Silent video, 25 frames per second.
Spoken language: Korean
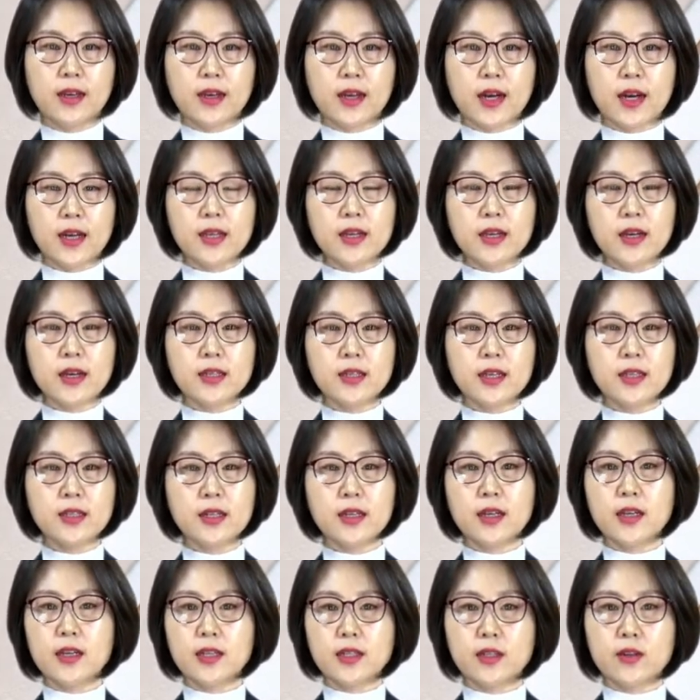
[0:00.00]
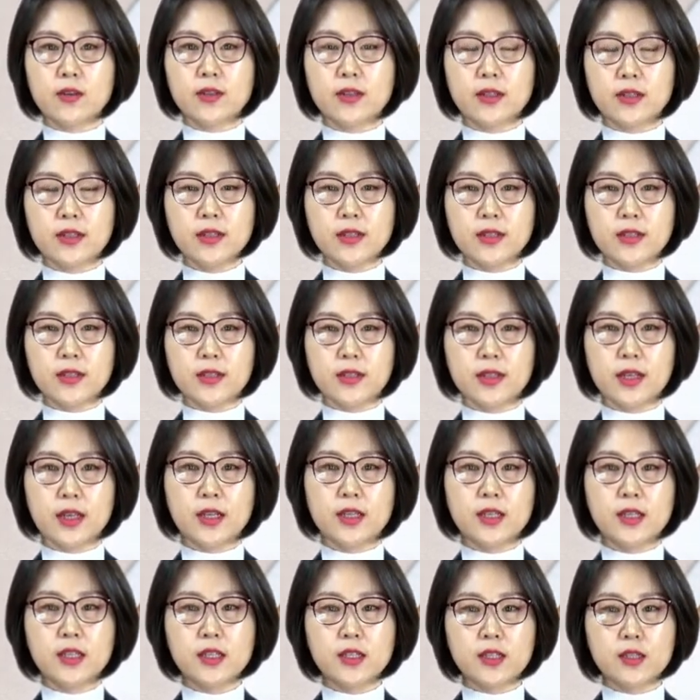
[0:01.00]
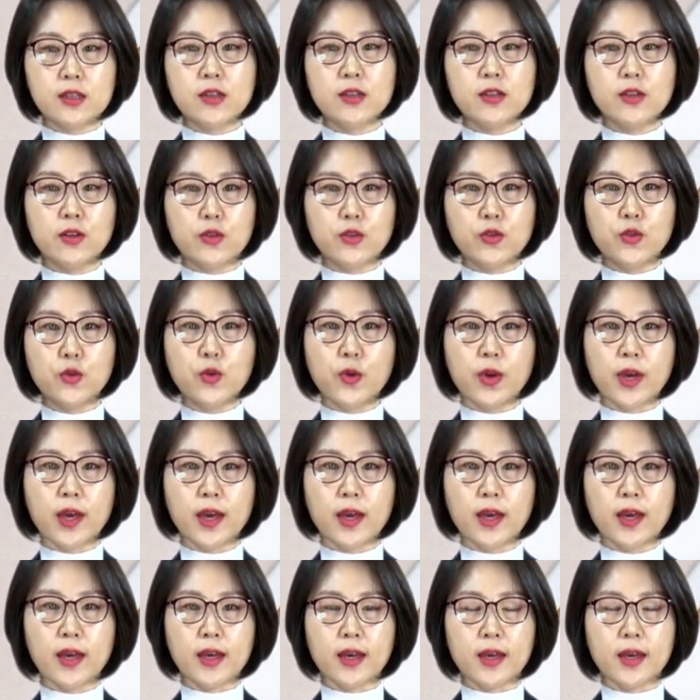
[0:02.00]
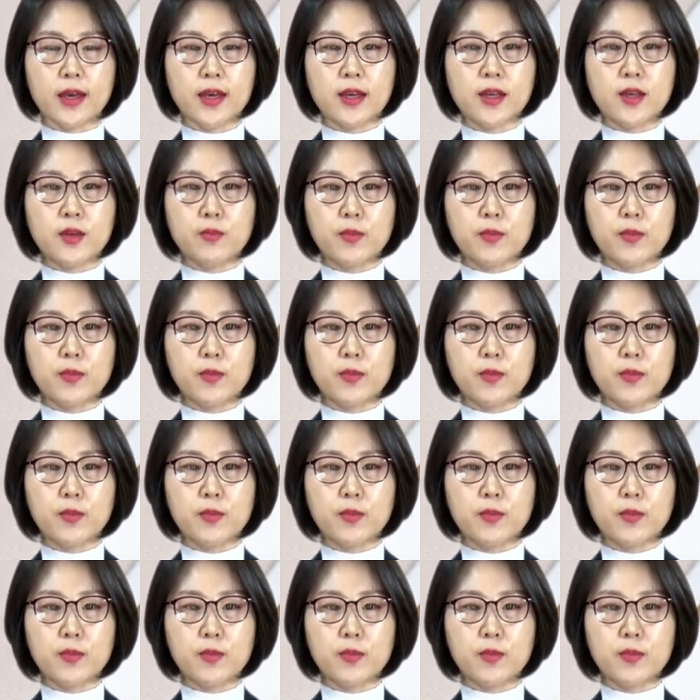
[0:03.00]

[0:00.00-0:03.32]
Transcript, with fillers: 간이 가세자라는 것은 직전 연도에